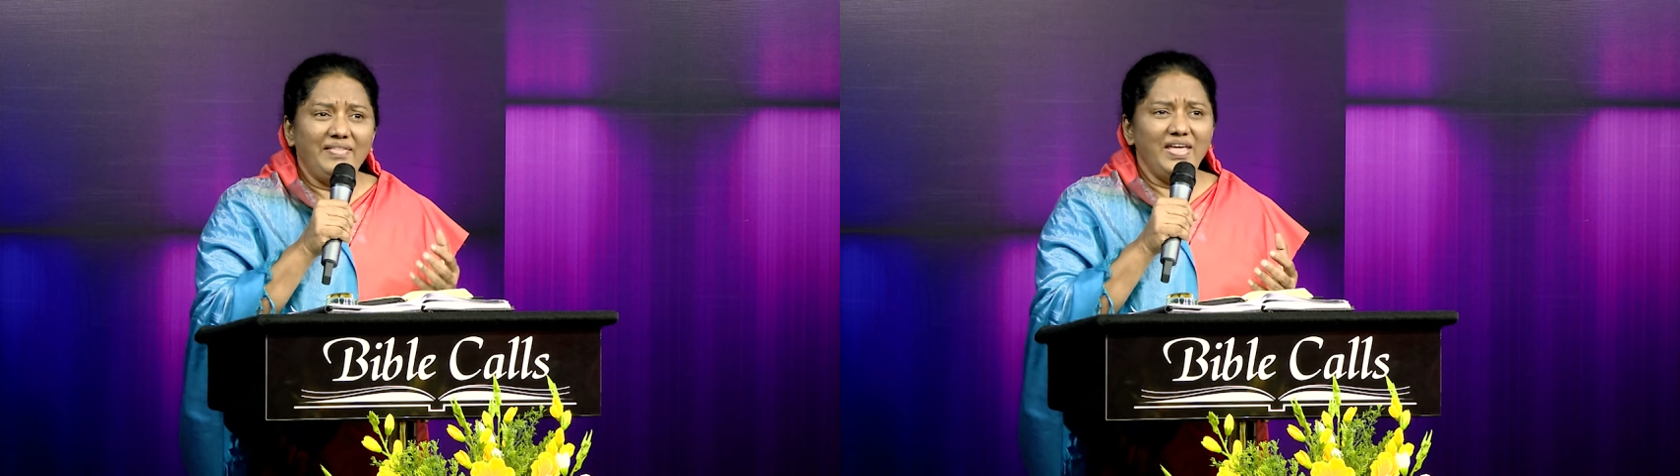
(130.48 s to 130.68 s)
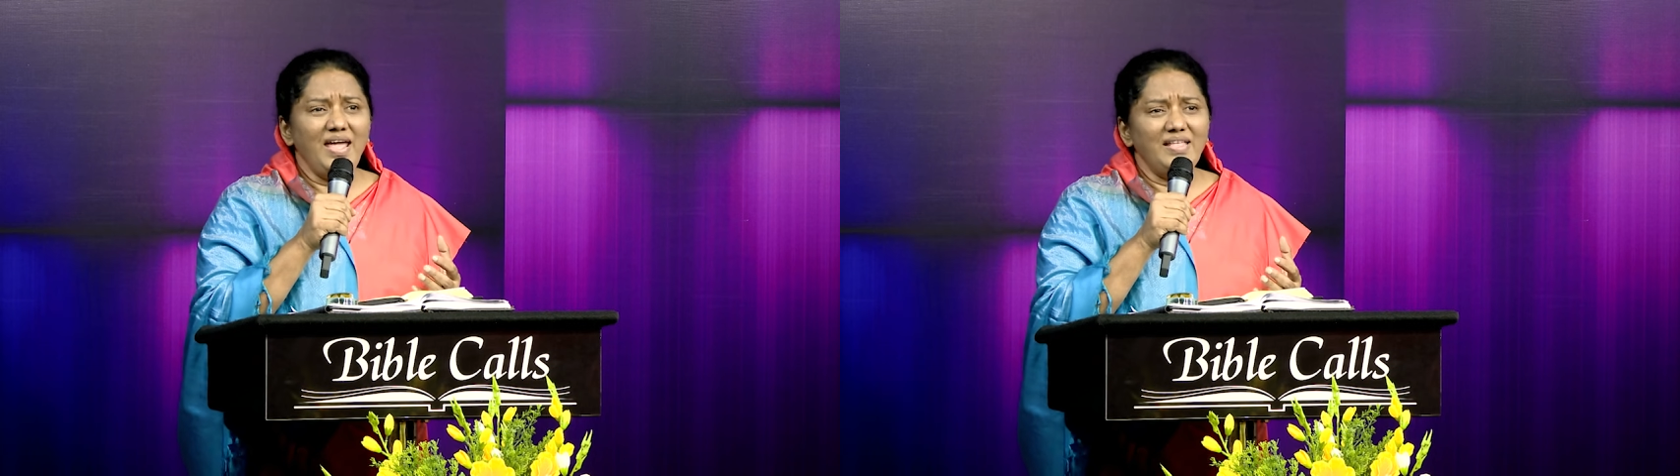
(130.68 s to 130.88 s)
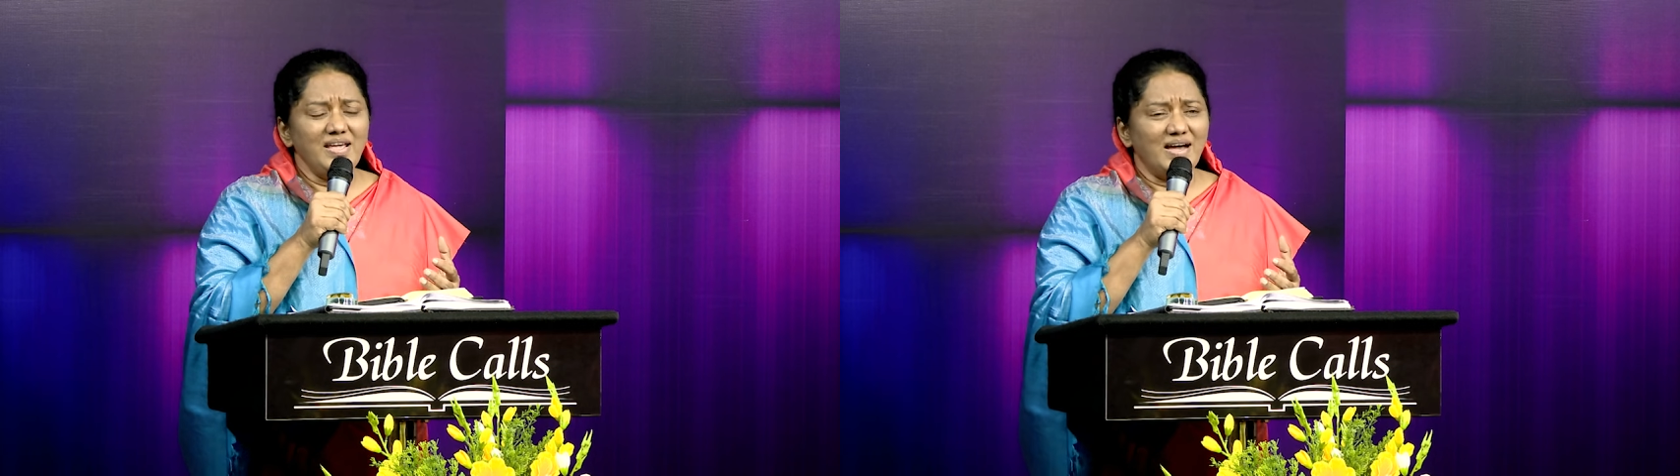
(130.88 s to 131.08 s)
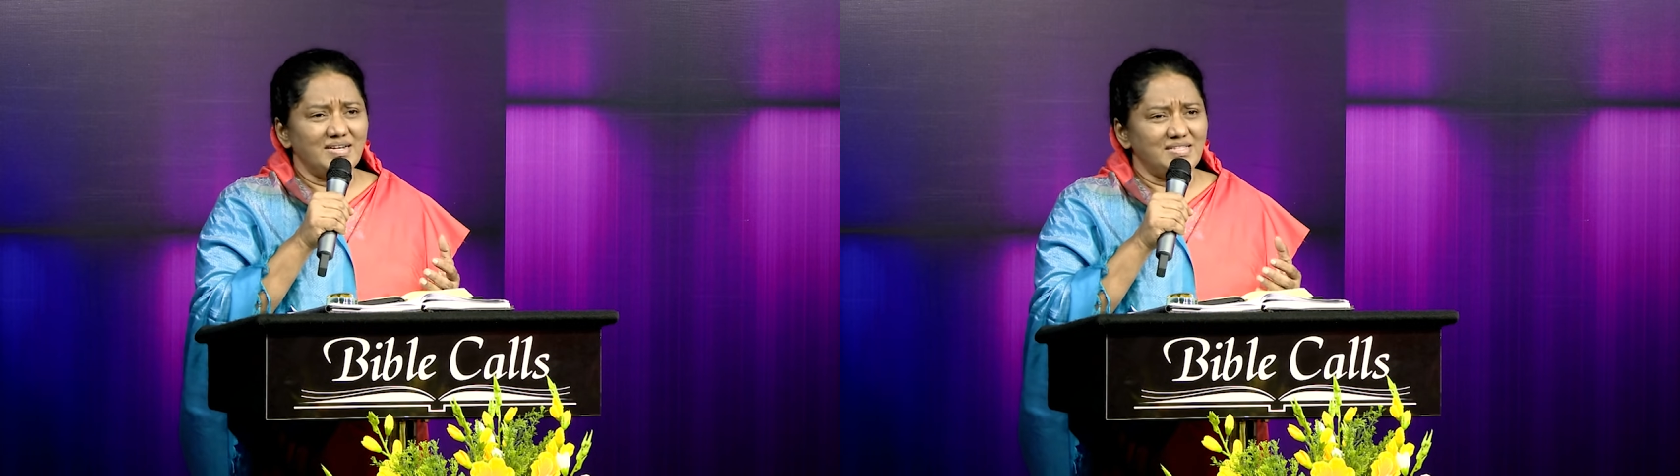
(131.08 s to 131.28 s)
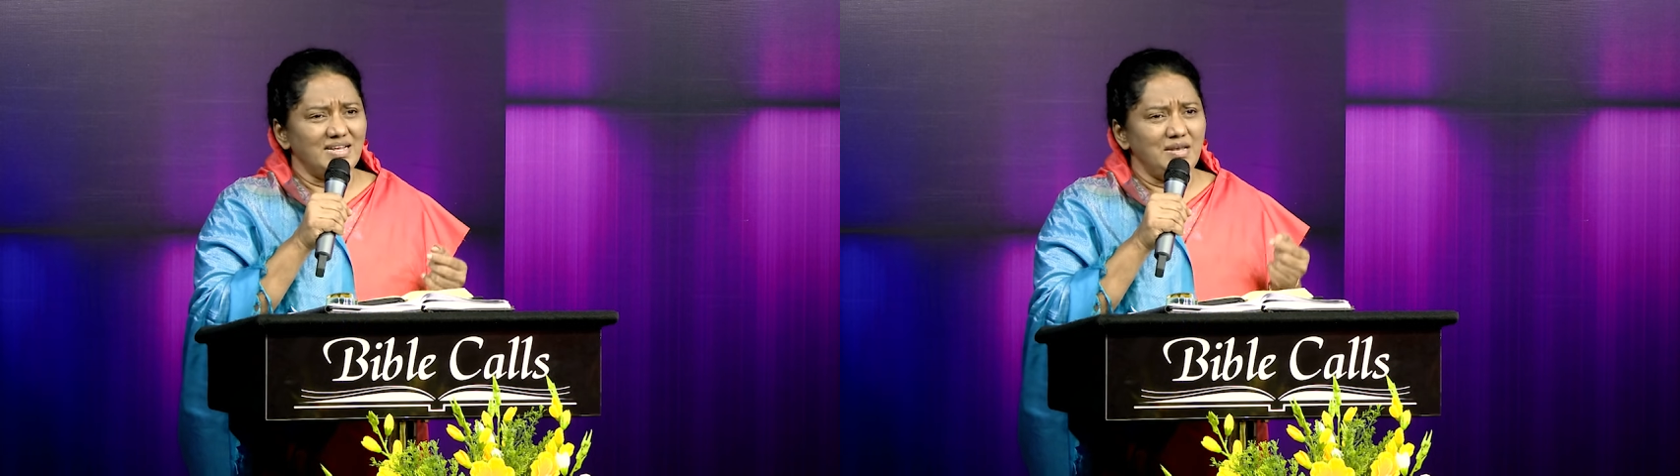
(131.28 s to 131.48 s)
அதே
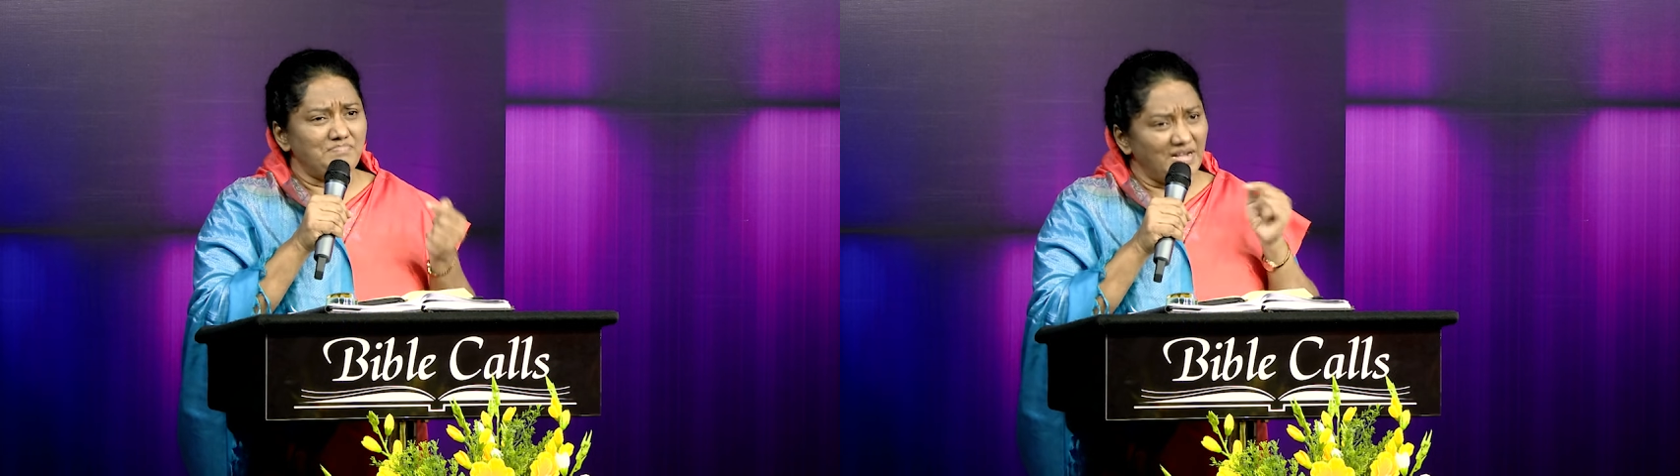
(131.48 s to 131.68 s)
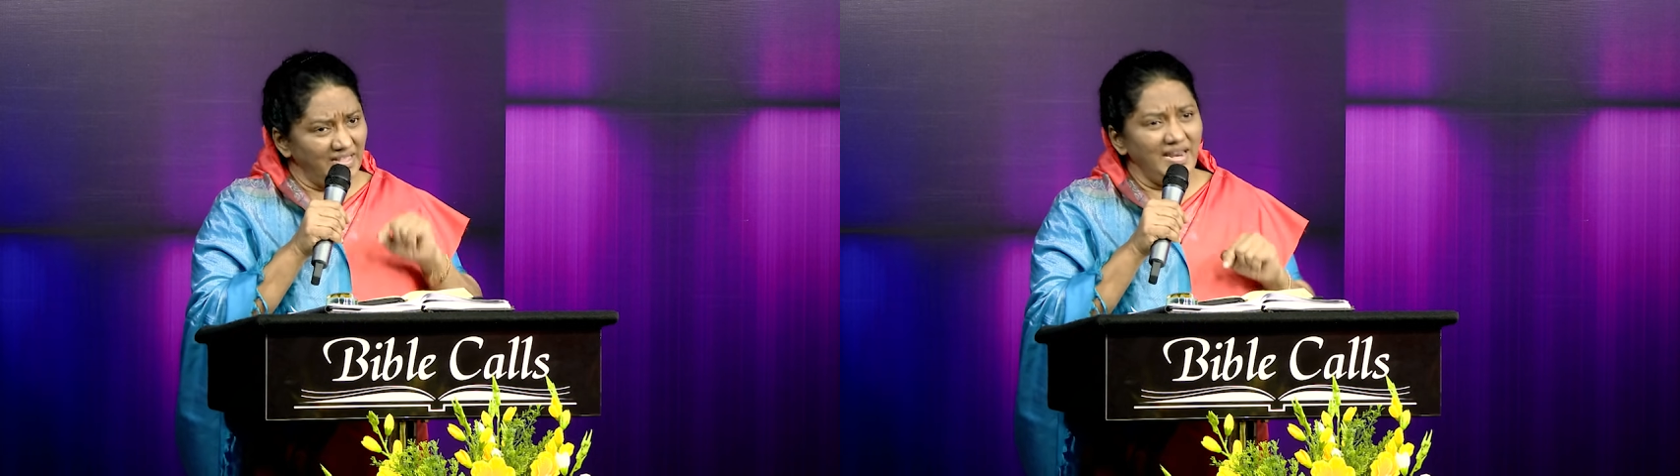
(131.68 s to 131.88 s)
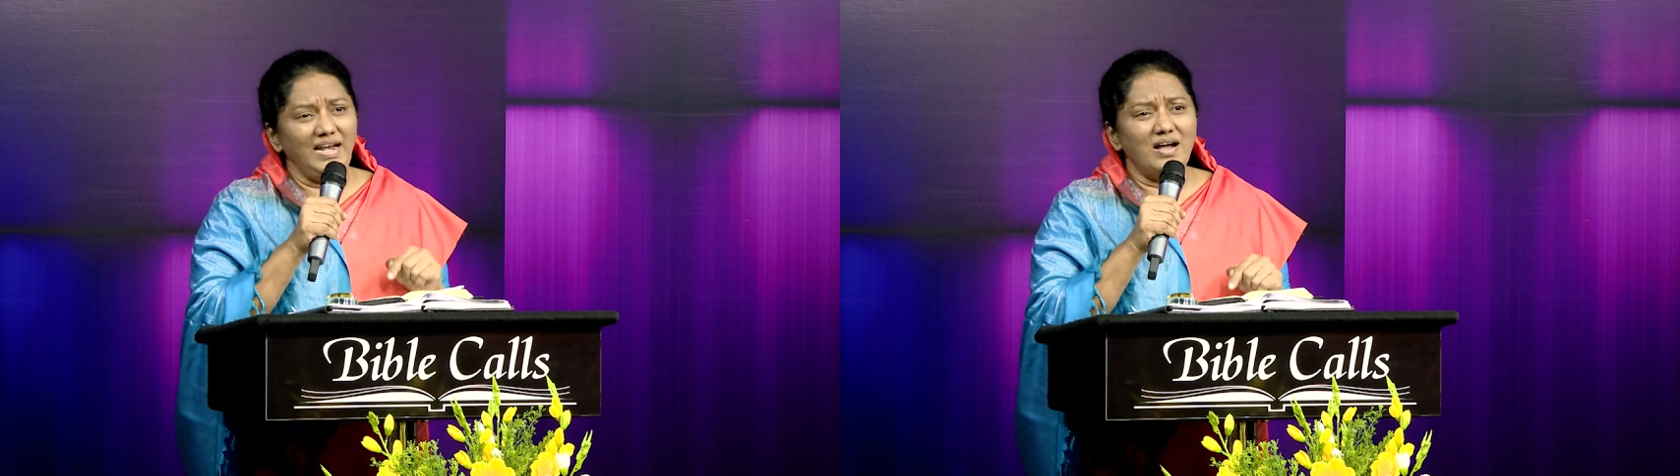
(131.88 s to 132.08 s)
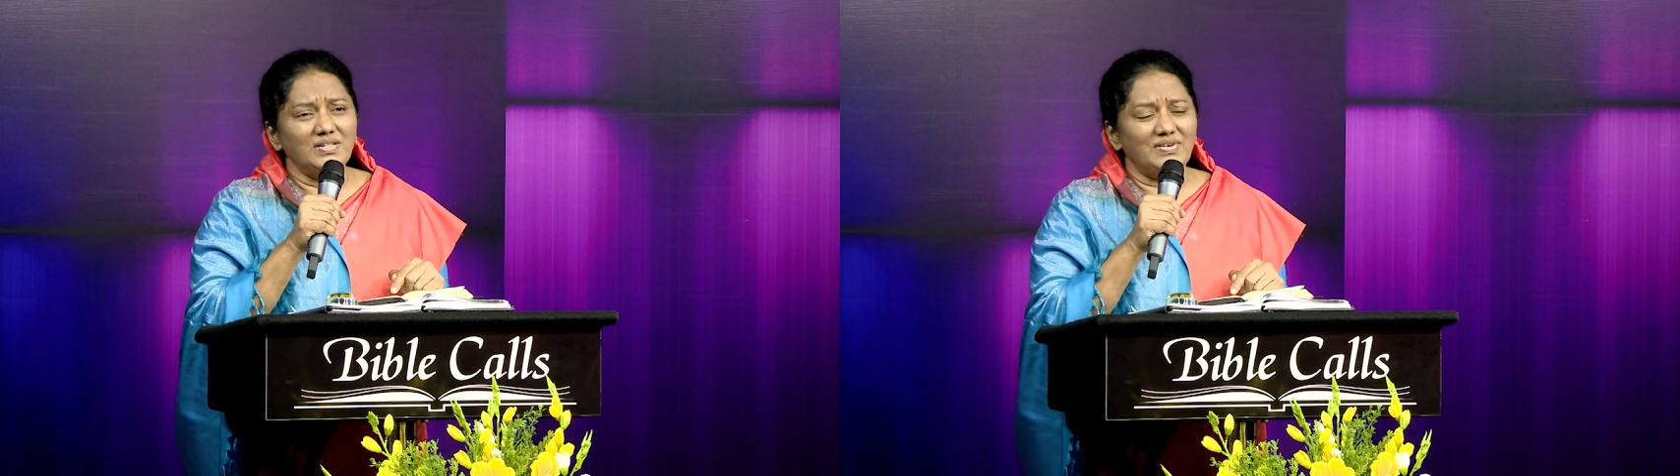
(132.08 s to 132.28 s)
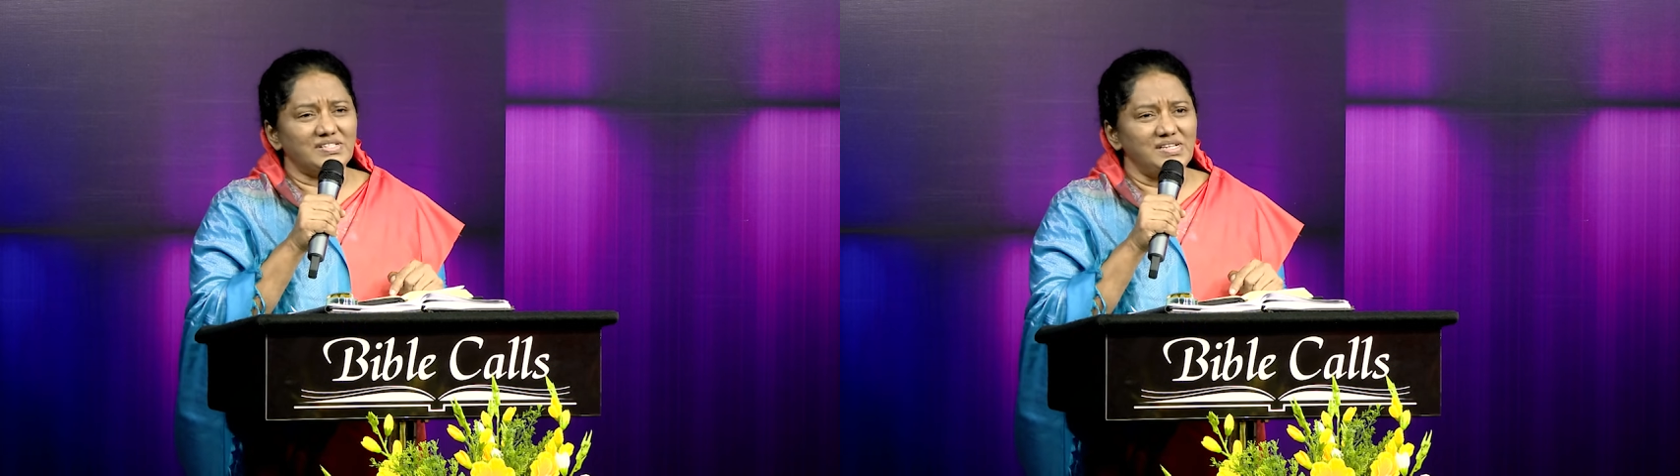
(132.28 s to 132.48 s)
அதிகாரத்தில்
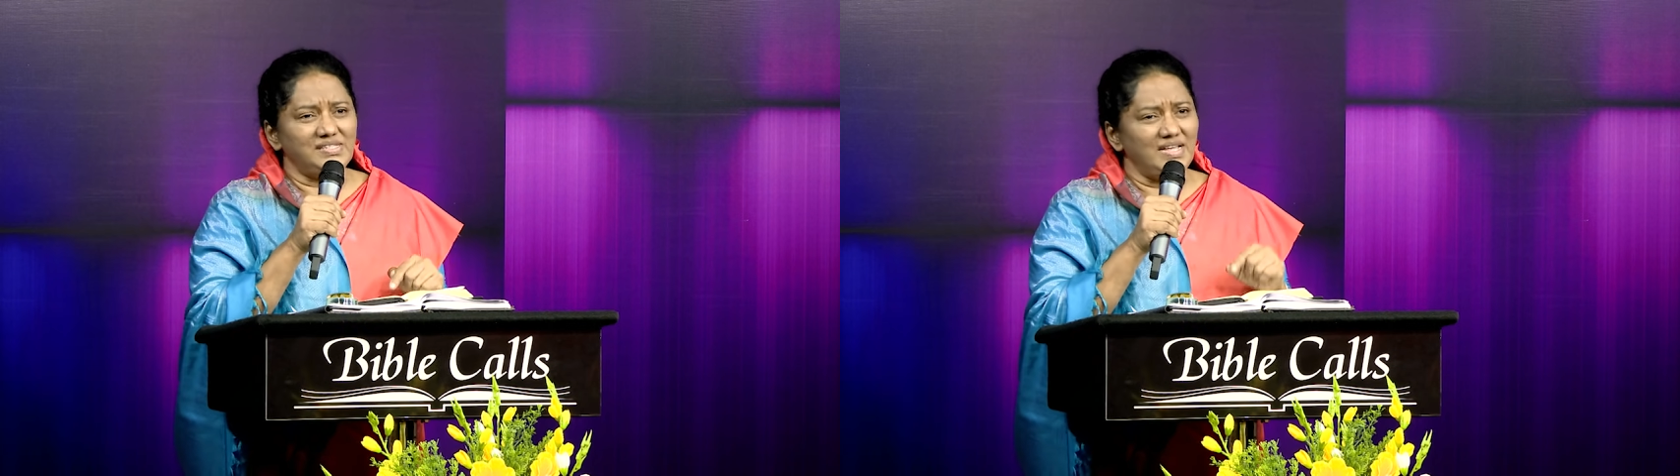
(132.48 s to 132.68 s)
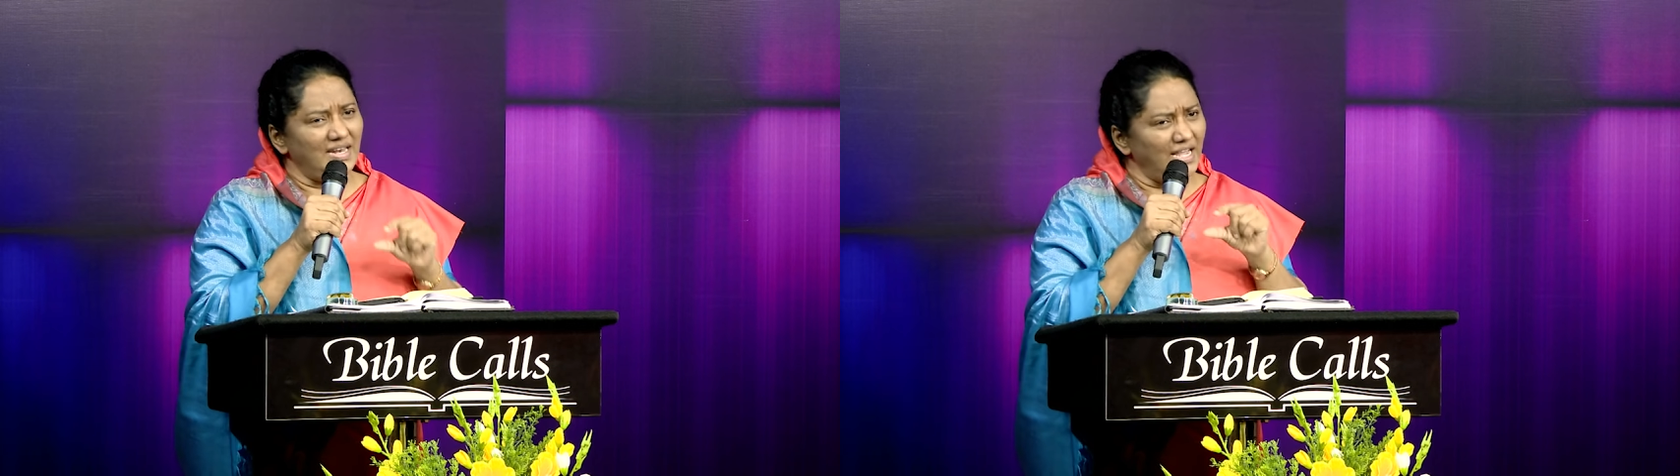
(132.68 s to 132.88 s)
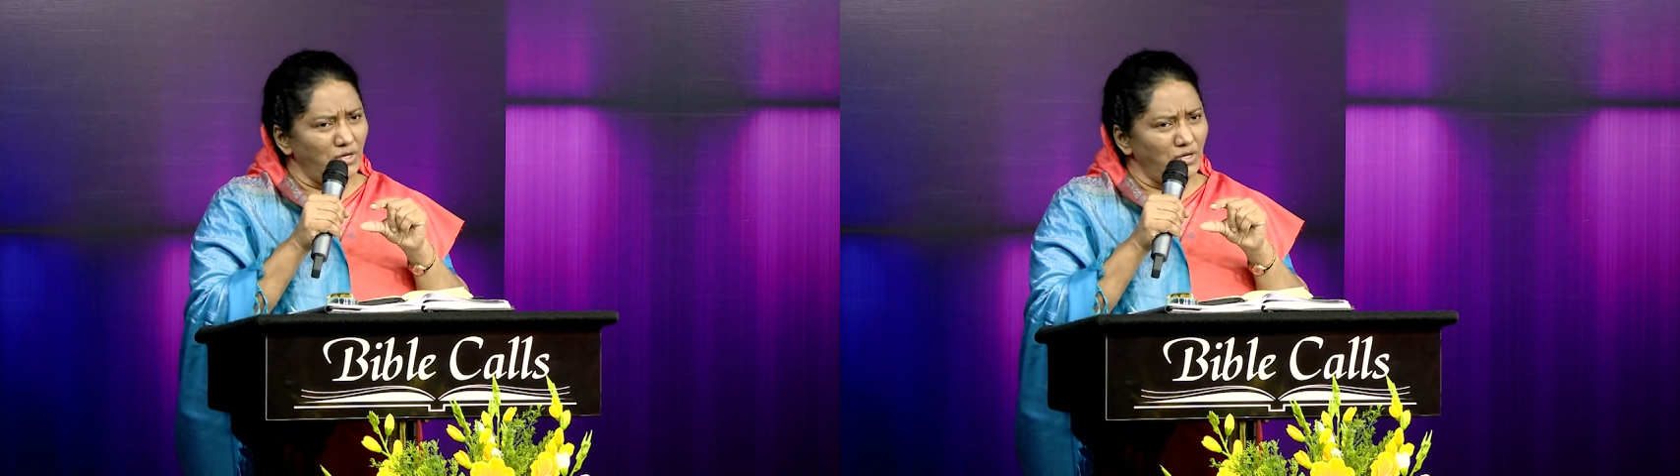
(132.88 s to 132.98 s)
பதினேழாவது வசனத்தில்